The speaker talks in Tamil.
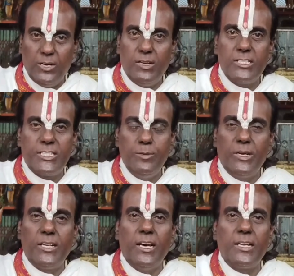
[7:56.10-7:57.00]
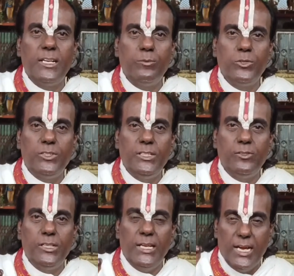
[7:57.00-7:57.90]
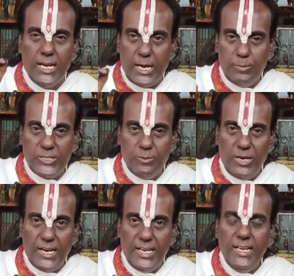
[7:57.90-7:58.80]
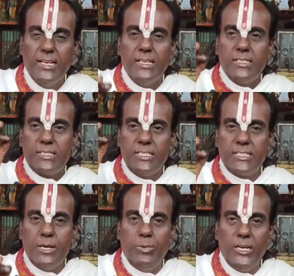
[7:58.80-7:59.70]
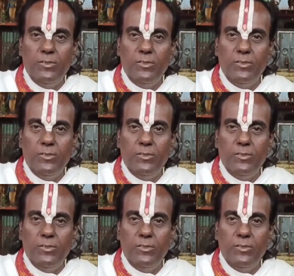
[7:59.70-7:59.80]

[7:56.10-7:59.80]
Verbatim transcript: பகவான் ஸ்ரீமன் நாராயணமூர்த்தியுடைய அம்சமான கிருஷ்ண